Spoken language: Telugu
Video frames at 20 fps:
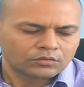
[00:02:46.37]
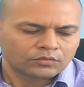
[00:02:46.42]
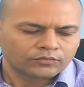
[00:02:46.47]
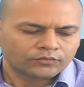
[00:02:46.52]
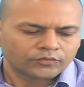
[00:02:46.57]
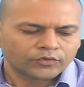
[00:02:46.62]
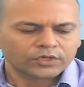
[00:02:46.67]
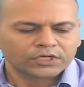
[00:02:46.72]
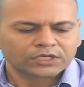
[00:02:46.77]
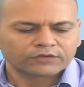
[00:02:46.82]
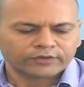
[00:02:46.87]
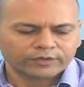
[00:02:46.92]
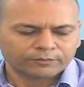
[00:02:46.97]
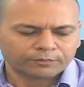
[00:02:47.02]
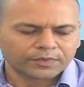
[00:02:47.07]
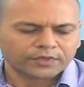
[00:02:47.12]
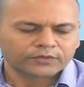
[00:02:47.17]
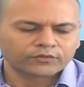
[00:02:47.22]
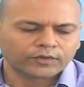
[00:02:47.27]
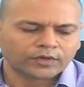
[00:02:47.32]
ఫార్టీ ఫైవ్
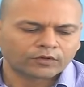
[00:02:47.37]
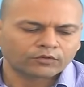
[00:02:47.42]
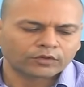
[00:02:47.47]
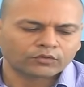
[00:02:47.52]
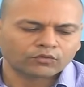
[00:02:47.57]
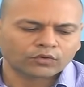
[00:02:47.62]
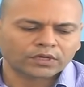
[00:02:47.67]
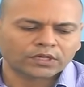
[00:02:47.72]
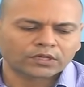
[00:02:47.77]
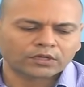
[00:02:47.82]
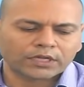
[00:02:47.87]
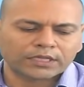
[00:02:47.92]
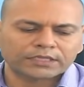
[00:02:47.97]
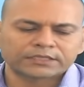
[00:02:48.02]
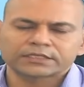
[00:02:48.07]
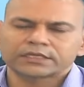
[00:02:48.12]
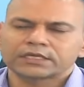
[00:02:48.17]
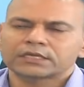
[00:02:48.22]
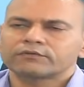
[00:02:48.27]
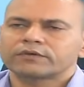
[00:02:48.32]
ప్లస్ వాళ్ళు ఎందుకంటే
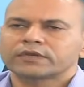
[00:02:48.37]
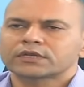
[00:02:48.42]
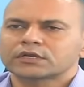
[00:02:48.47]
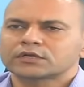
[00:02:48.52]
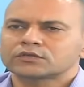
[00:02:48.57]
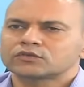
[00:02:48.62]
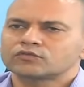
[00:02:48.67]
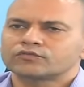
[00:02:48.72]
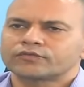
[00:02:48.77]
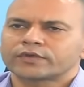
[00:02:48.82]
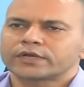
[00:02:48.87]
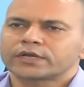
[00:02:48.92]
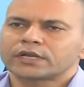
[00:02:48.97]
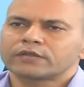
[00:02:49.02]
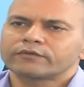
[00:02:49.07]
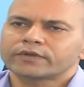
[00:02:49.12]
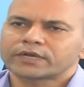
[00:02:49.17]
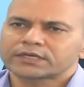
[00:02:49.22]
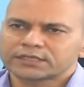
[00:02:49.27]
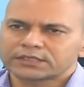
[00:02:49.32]
హెల్త్ కేర్ వర్కర్స్ ఫ్రంట్
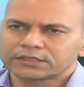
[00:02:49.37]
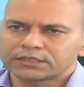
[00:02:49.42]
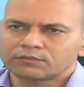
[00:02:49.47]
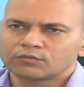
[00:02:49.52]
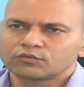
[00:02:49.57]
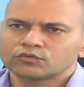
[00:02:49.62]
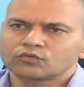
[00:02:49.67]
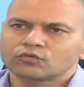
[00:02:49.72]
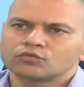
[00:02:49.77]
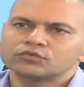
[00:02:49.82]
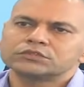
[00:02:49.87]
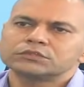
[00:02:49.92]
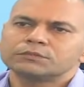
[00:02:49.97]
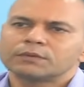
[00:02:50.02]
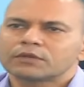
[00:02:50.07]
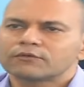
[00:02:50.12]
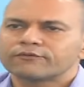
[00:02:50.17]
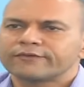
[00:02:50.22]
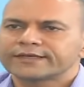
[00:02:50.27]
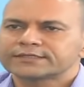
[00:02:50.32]
లైన్ వర్కర్స్ అయితే ముందు నుంచి
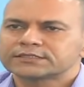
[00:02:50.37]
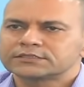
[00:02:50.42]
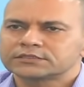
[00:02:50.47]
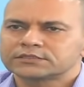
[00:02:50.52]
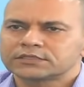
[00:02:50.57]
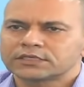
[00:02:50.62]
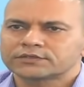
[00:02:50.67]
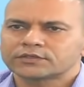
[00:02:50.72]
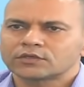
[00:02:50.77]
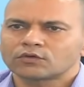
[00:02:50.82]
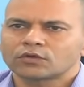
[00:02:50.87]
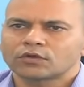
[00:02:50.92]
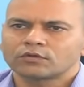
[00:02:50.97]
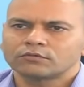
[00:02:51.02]
మనం వ్యాక్సిన్ చేస్తూ ఉన్నాం